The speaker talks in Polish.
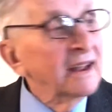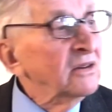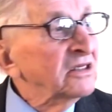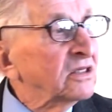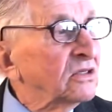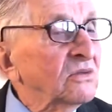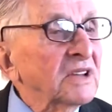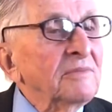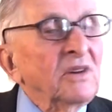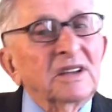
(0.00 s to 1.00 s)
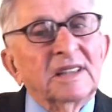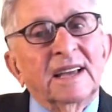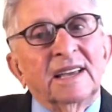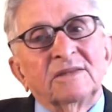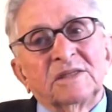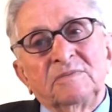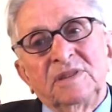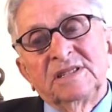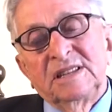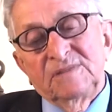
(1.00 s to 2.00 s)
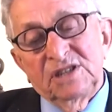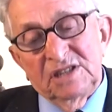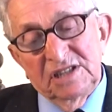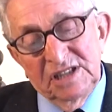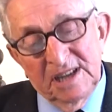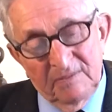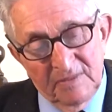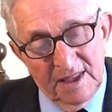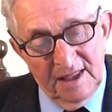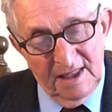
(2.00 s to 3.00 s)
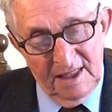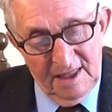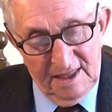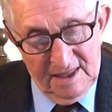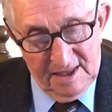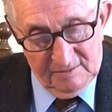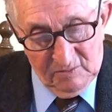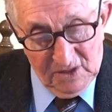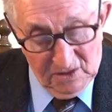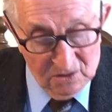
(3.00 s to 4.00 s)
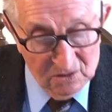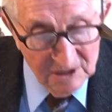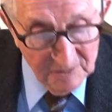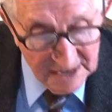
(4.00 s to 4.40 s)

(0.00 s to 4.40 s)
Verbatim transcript: No i drugie moje takie osobiste przeżycie, które